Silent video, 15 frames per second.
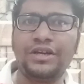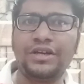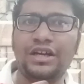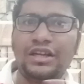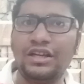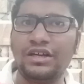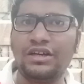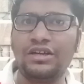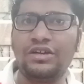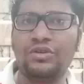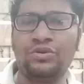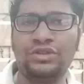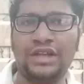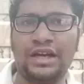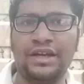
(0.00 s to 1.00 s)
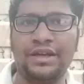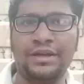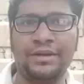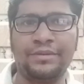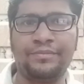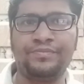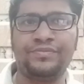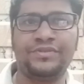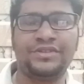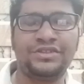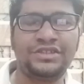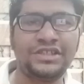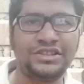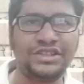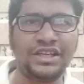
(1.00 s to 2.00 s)
में अलग अलग होता है
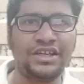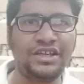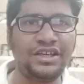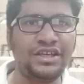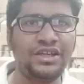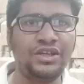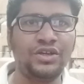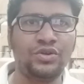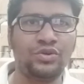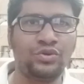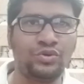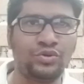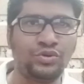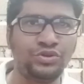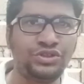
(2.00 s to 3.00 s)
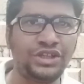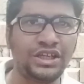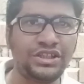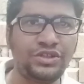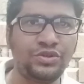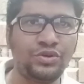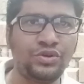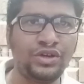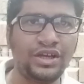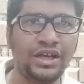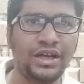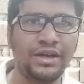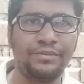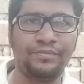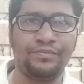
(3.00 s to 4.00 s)
जैसे कि गुजराती हो
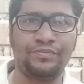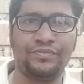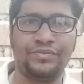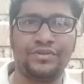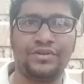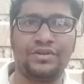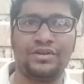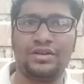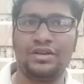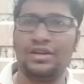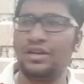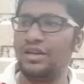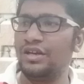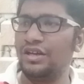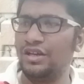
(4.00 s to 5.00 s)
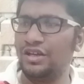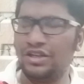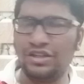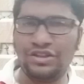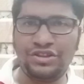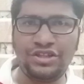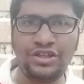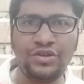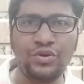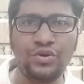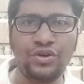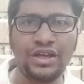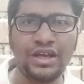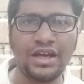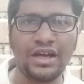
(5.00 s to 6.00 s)
गया हिंदी
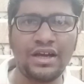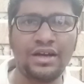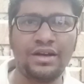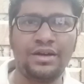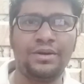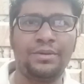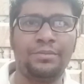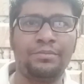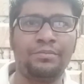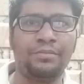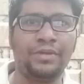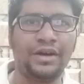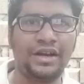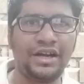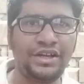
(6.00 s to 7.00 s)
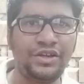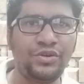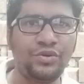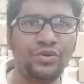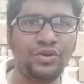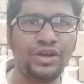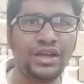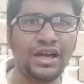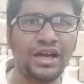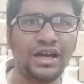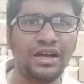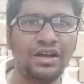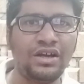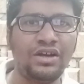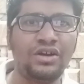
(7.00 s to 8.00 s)
हो गया मराठी हो गया
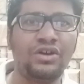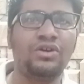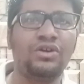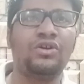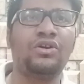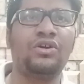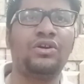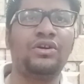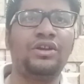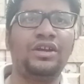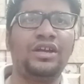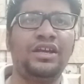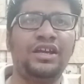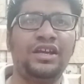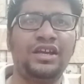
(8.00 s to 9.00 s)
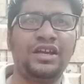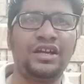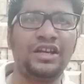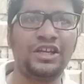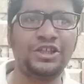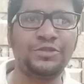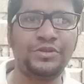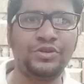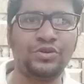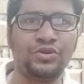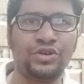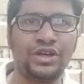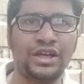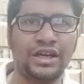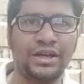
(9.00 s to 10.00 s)
और इंग्लिश भी
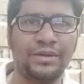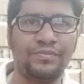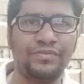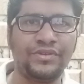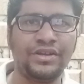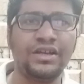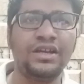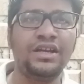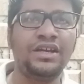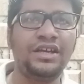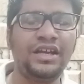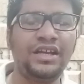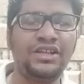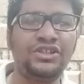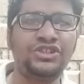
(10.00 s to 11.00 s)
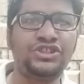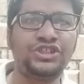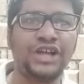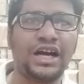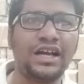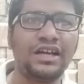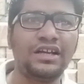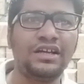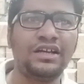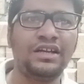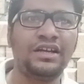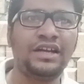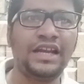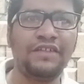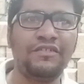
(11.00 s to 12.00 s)
हो गया ये चार
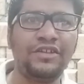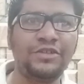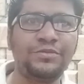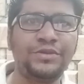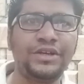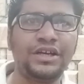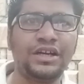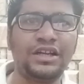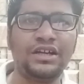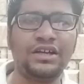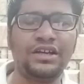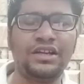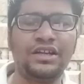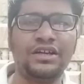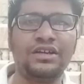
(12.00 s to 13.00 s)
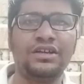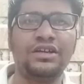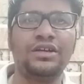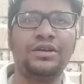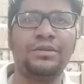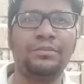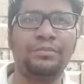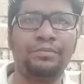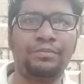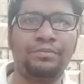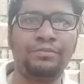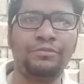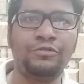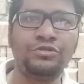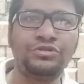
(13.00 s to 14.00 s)
लैंग्वेज में अलग अलग
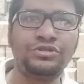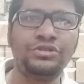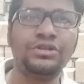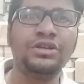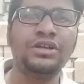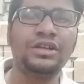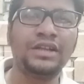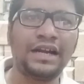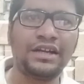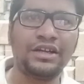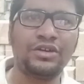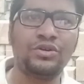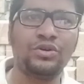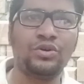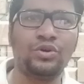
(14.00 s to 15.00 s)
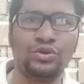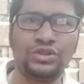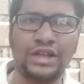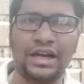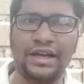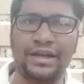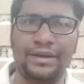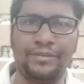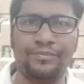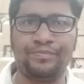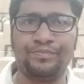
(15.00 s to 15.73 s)
नाटक होता है